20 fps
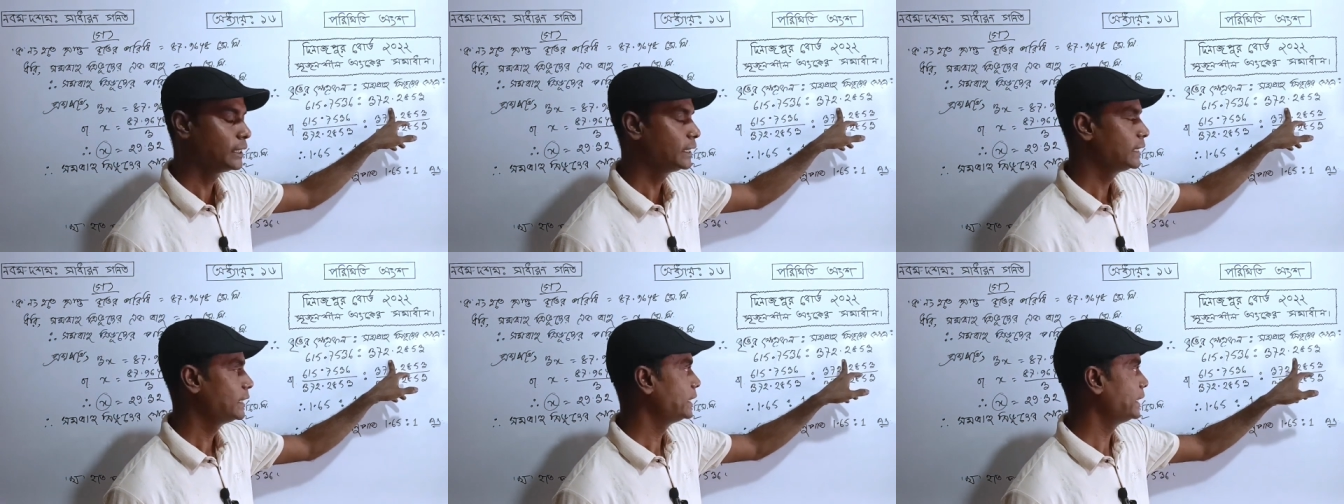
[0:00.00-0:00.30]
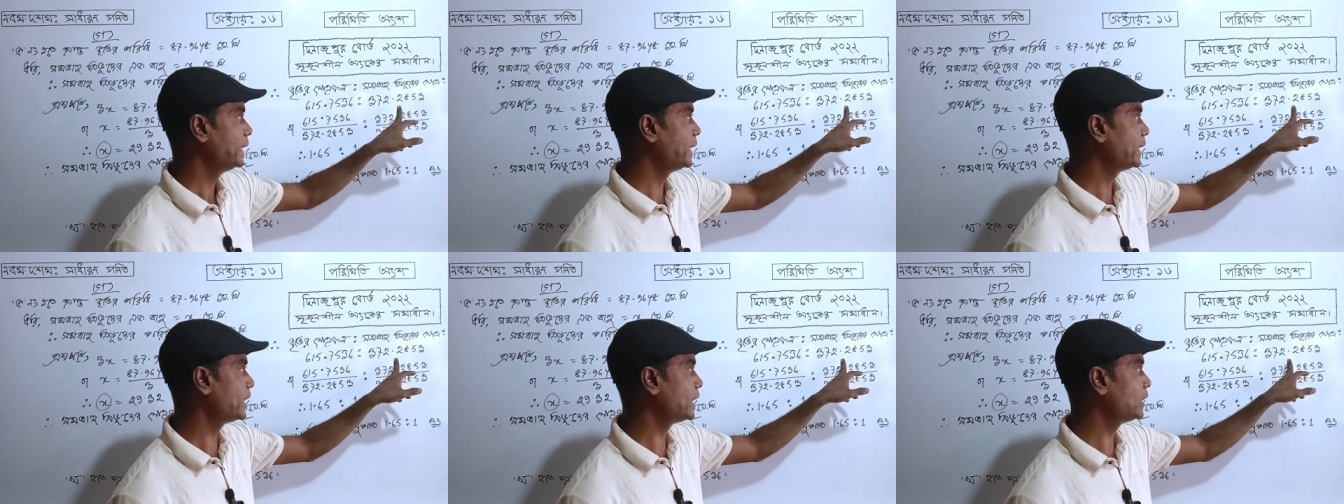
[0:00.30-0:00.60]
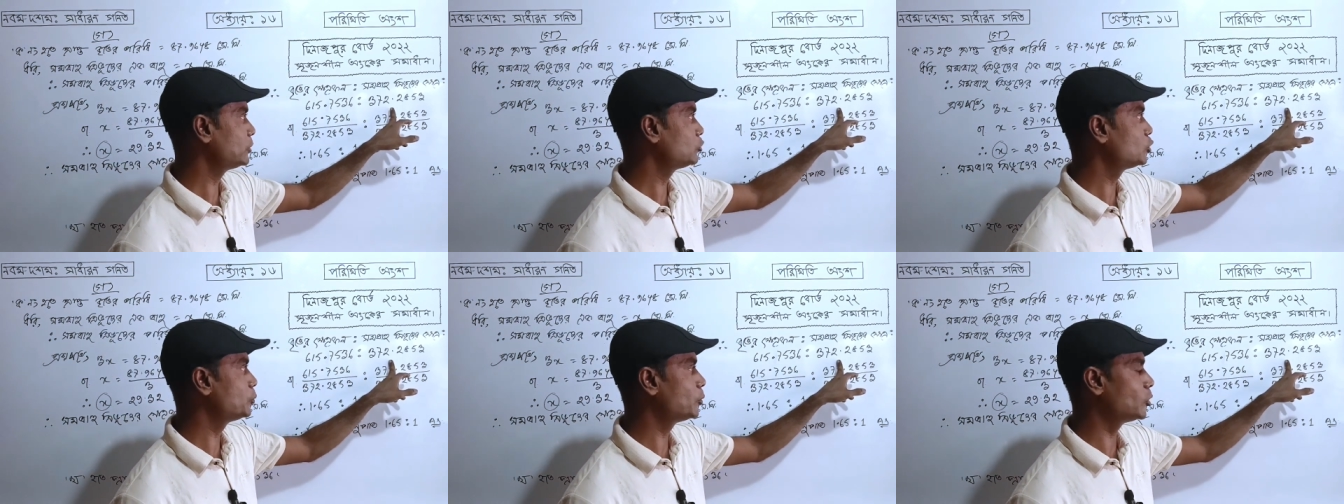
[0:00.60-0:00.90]
এখানে
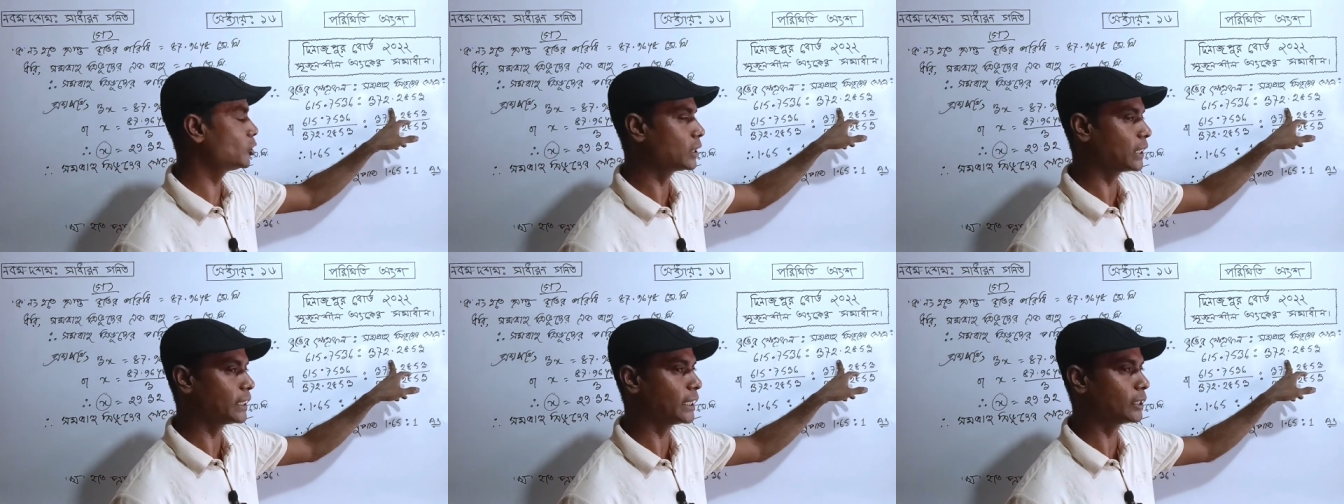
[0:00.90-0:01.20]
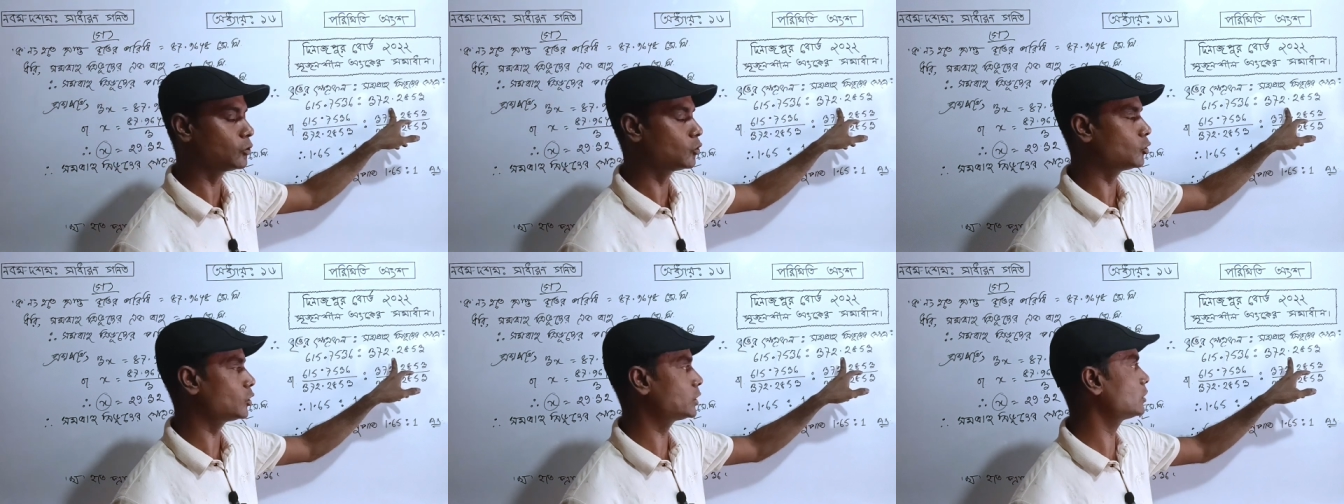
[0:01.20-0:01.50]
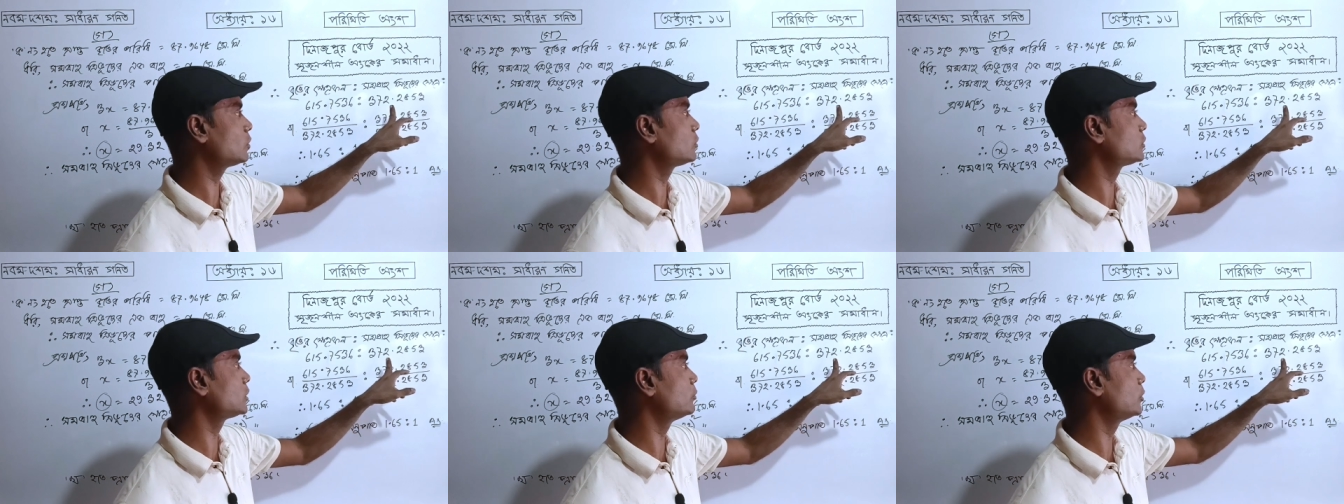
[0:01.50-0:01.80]
যদি বড়টা থাকতো কথার
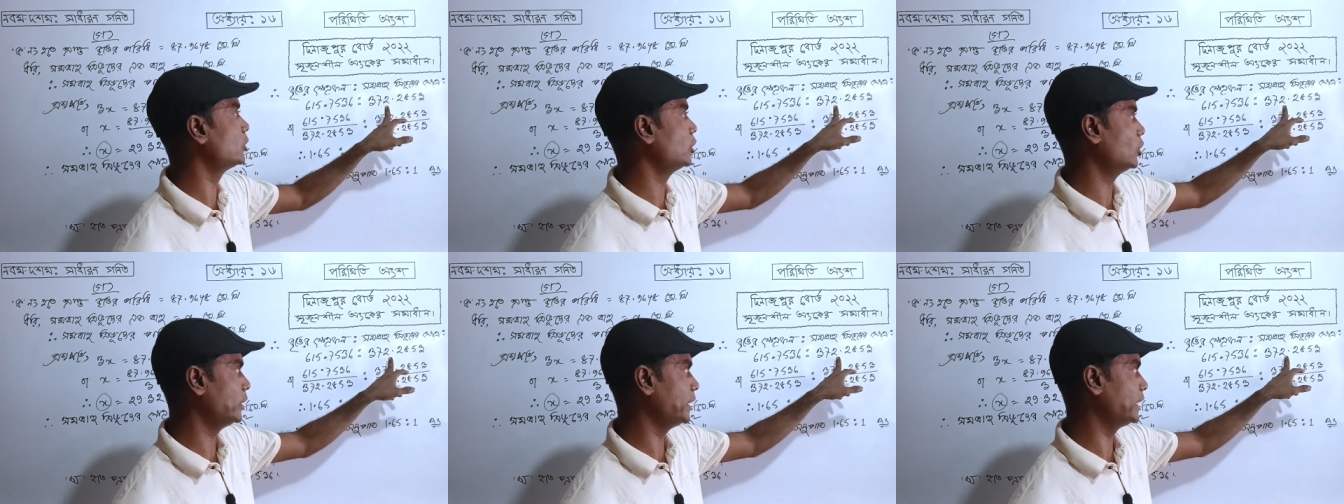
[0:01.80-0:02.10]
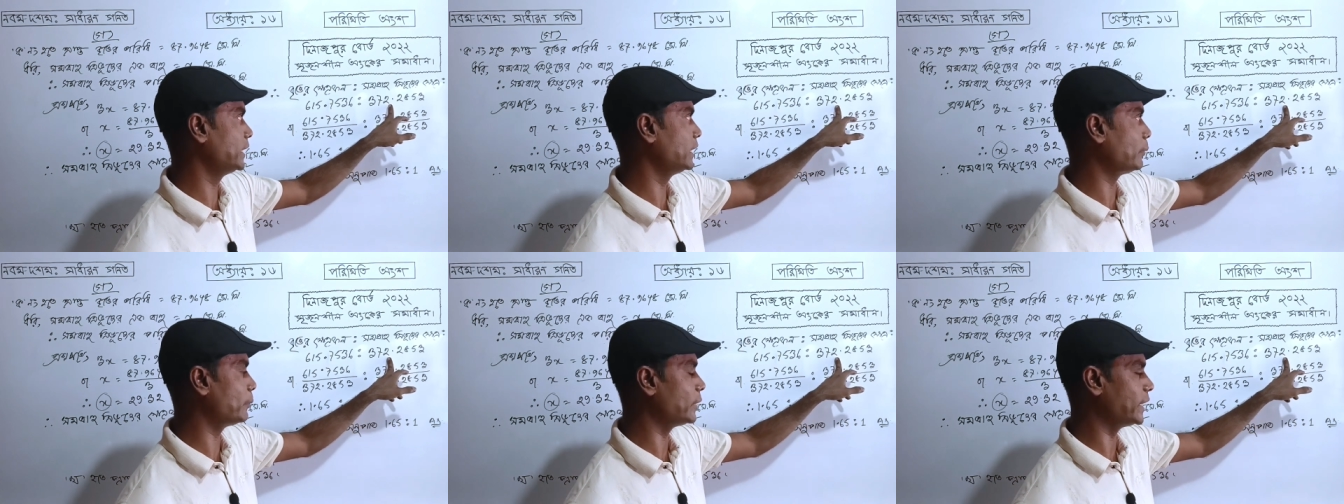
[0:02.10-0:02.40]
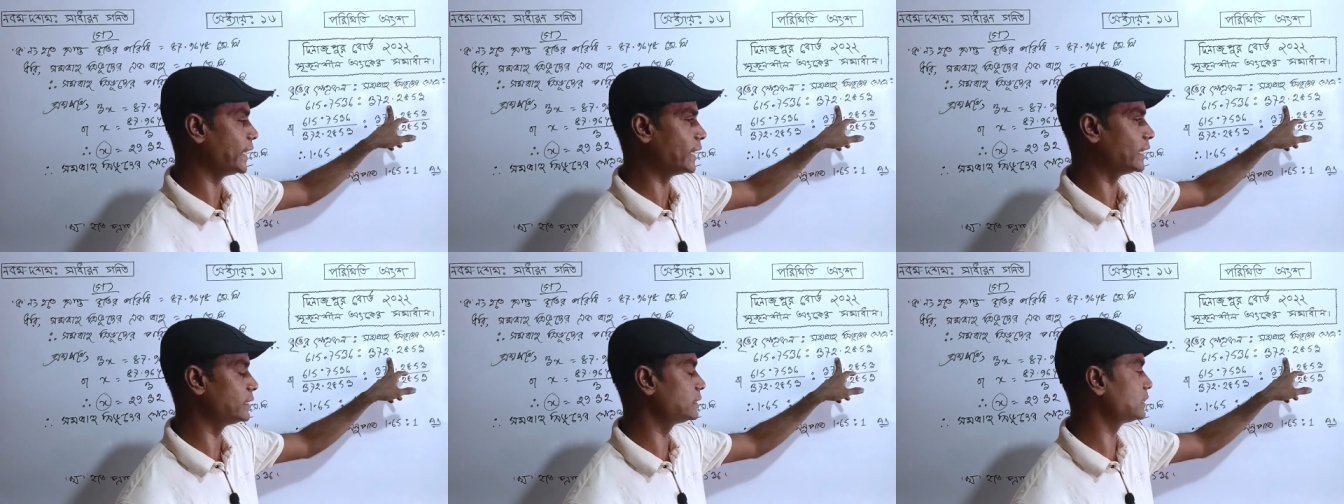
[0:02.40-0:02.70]
কথা মনে করে এখানে আমার এক
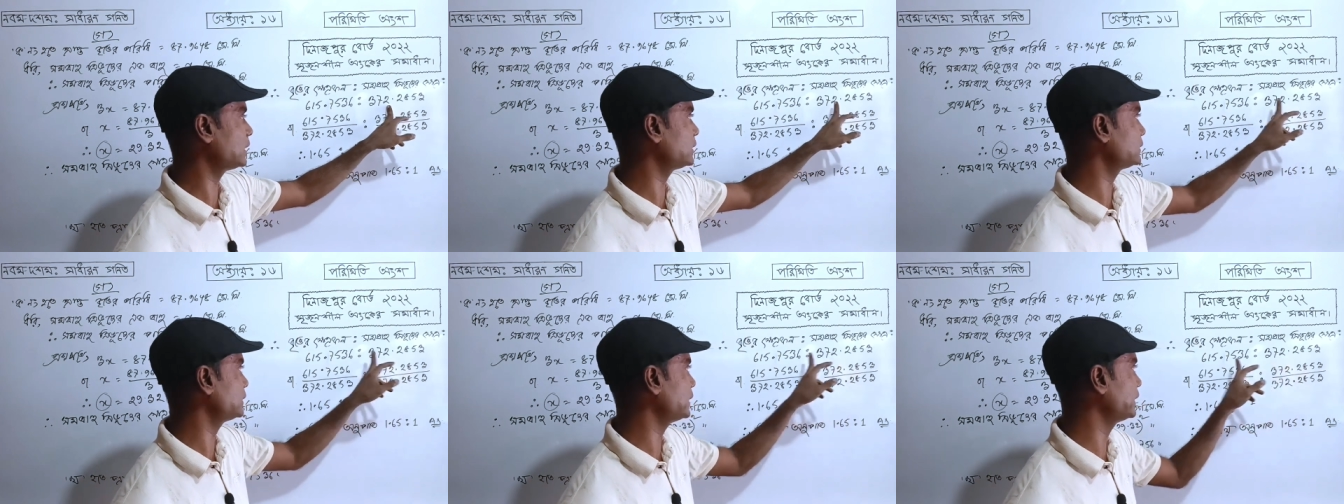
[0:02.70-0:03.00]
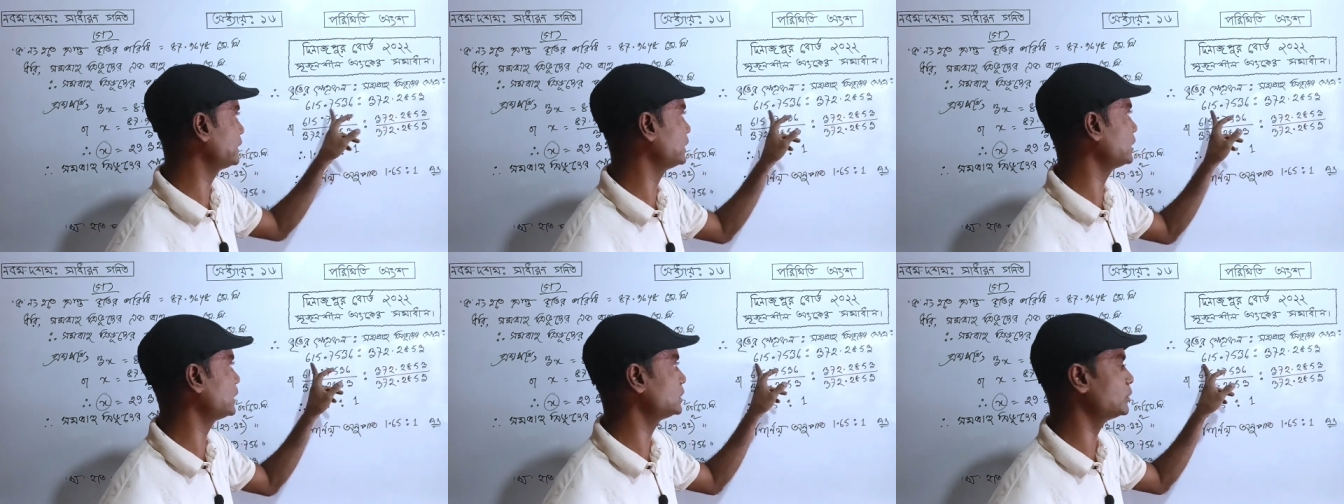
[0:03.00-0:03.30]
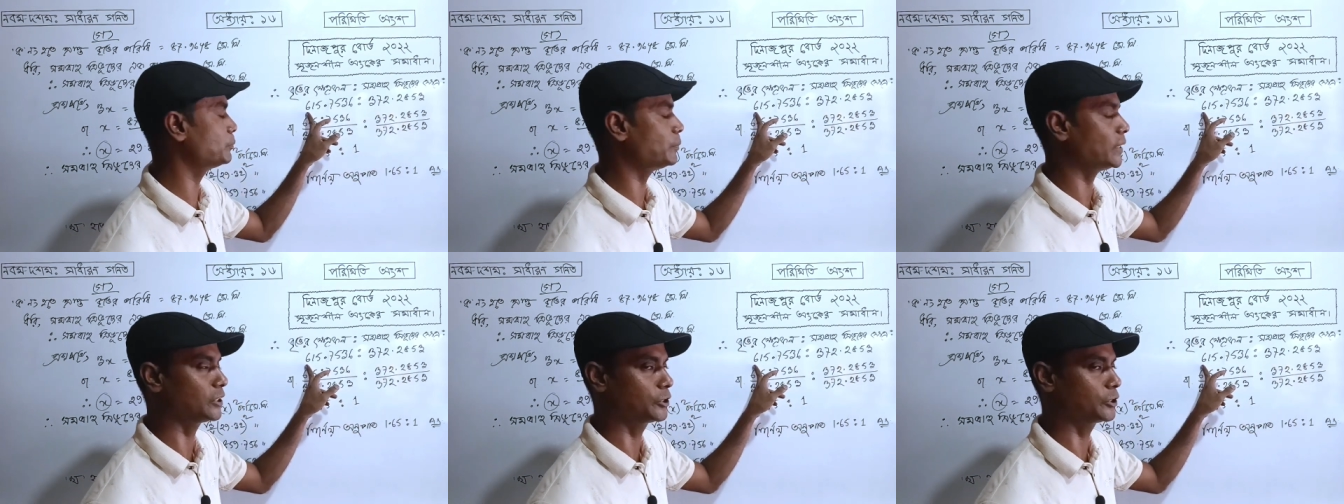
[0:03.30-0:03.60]
হাজার আছে আর এখানে আছে
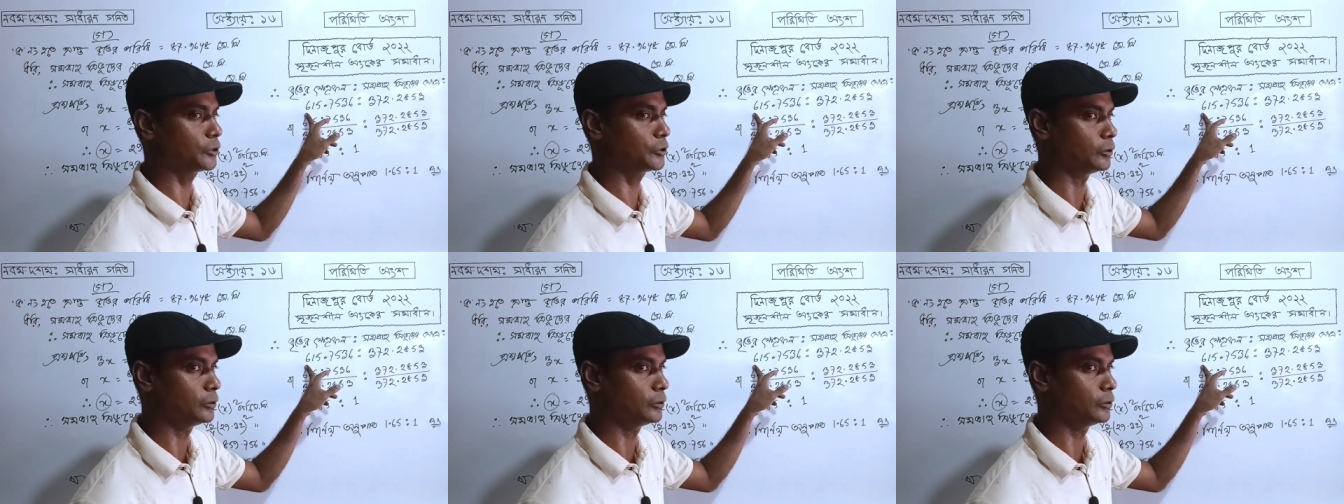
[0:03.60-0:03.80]
পাঁচশো